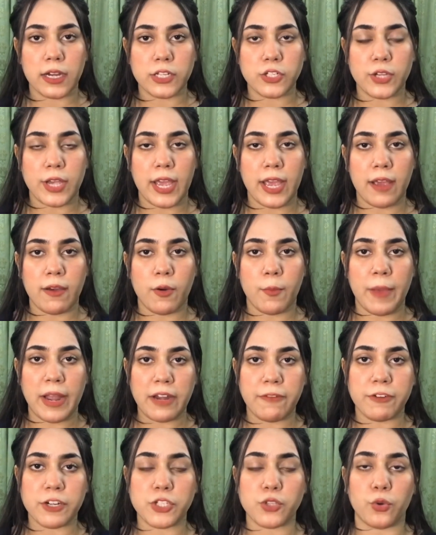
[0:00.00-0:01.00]
जो है वो
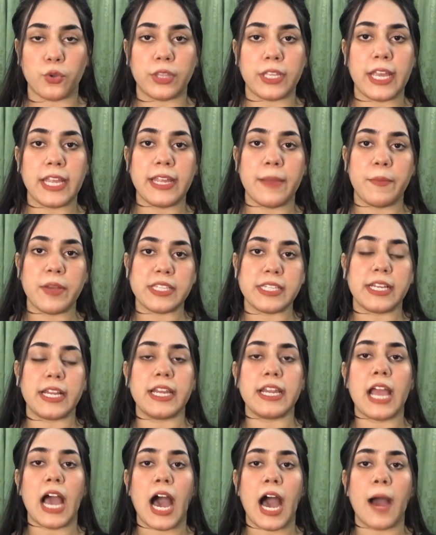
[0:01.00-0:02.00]
बेनिफिट्स होते हैं ये
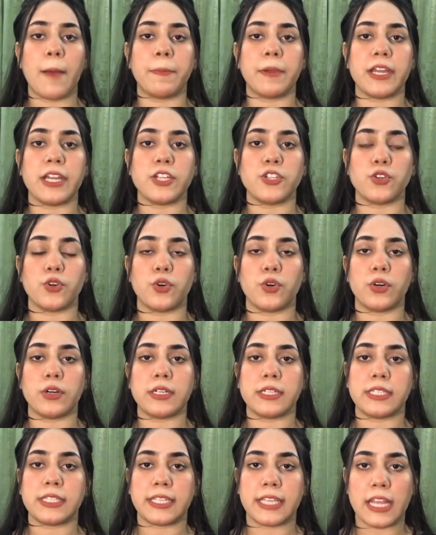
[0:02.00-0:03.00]
बेसिकली आपकी जो
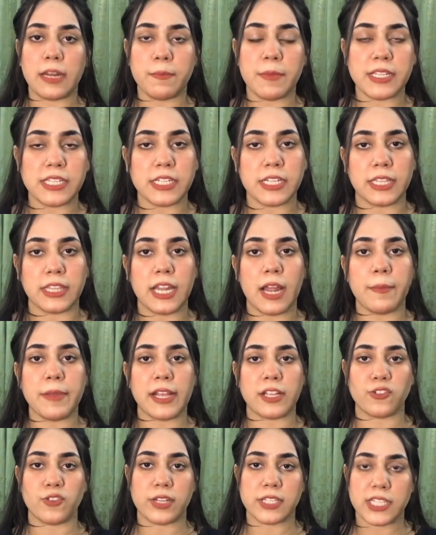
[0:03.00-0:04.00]
स्किन में से जितना भी
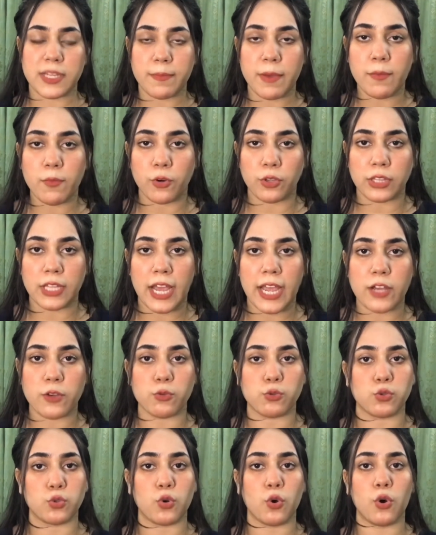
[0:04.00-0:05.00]
एक्स्ट्रा सीबम होता है
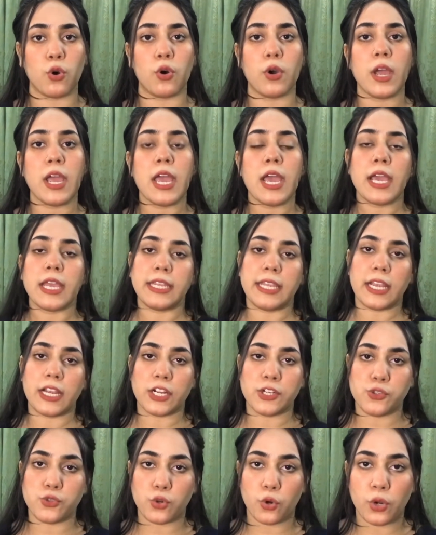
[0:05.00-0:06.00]
उसको ये
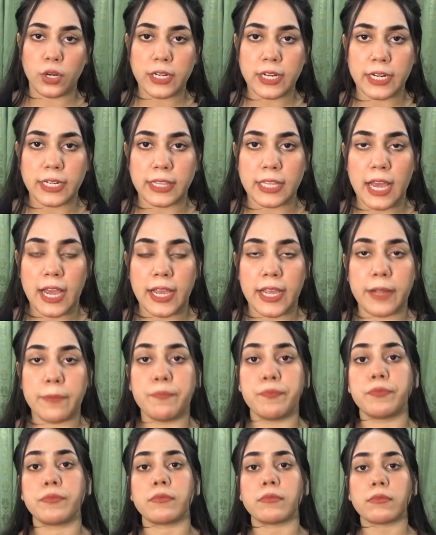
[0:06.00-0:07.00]
कंट्रोल करता है
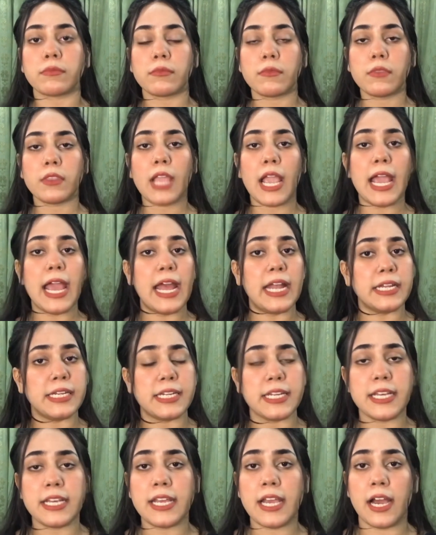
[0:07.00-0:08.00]

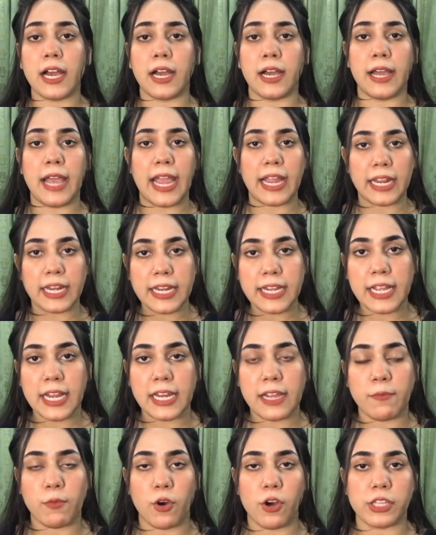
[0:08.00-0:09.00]
एंटी एक्नी के
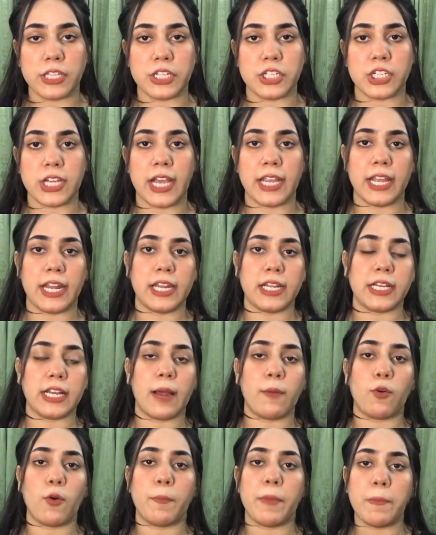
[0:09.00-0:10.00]
लिए बहुत अच्छा है यानी कि
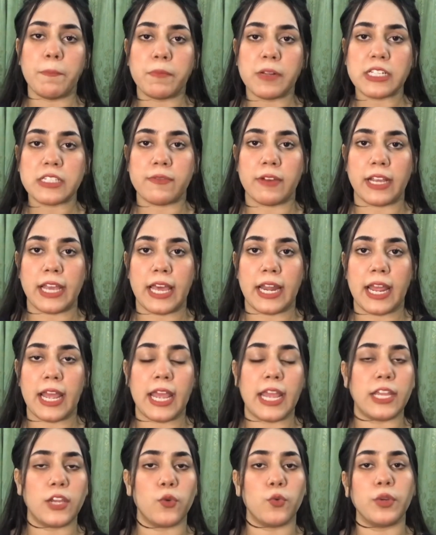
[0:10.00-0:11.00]
आपको पिंपल्स वगैरह
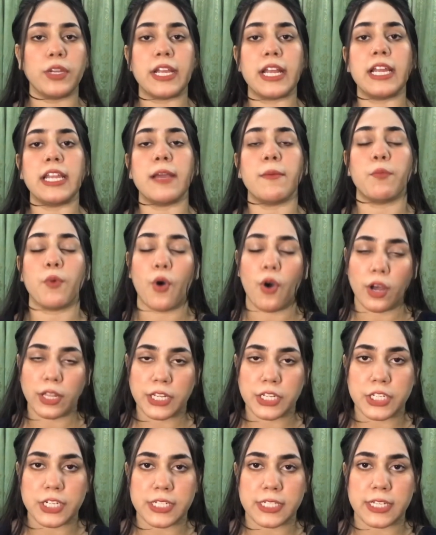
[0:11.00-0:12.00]
हैं ये उनके लिए बहुत
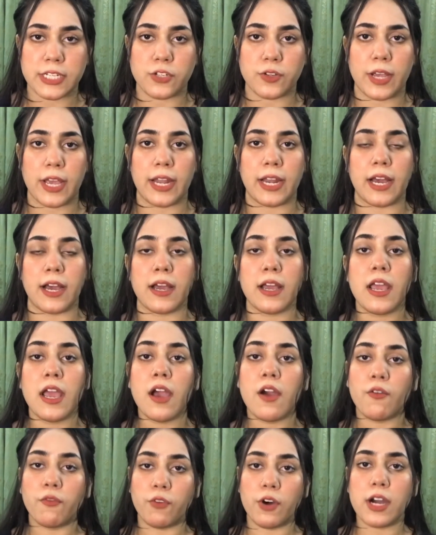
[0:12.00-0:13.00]
अच्छे से जो है ना
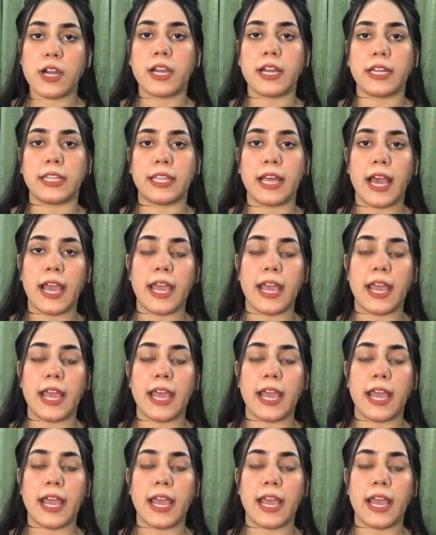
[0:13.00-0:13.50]
वर्क करता